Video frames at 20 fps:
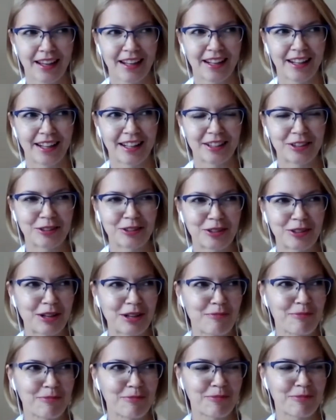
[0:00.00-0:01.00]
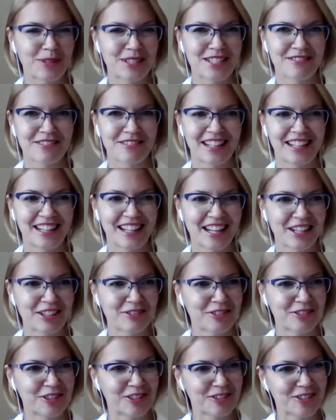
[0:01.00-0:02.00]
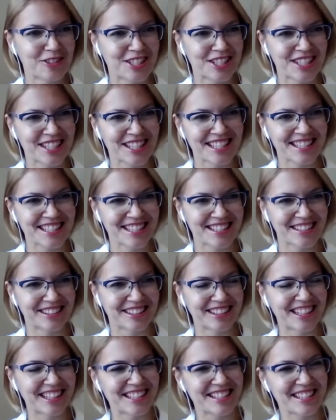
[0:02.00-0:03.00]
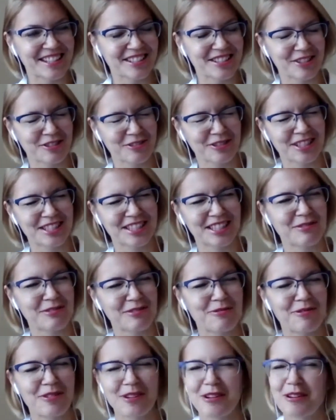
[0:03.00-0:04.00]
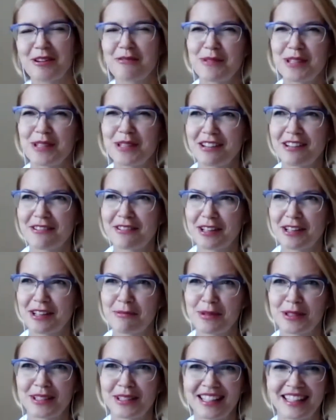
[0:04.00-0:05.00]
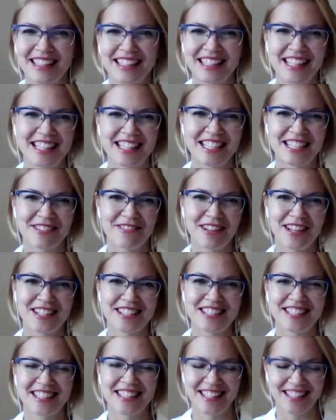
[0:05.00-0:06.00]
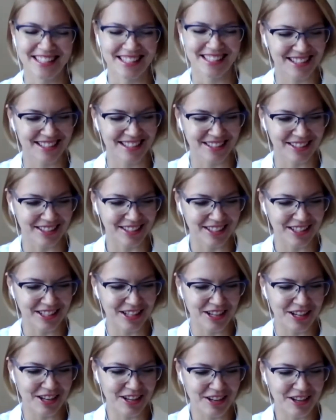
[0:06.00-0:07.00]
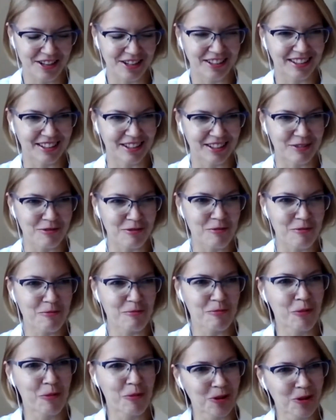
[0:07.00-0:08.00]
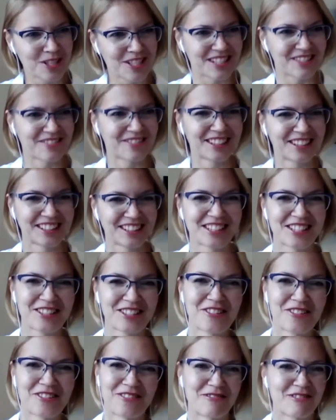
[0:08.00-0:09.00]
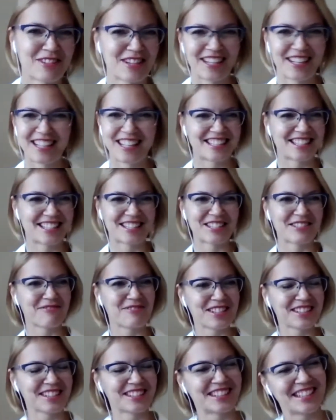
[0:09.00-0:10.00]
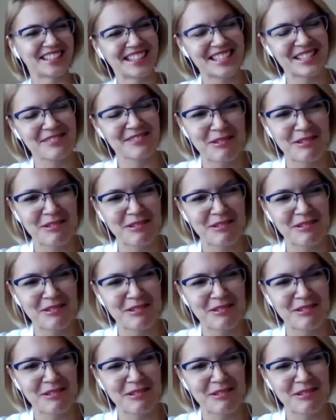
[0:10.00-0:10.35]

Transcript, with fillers: которая позволяет включить, э, такая интересная у вас там а, метафора была, связанная с а, боди, вот это слово мне я зацепила, если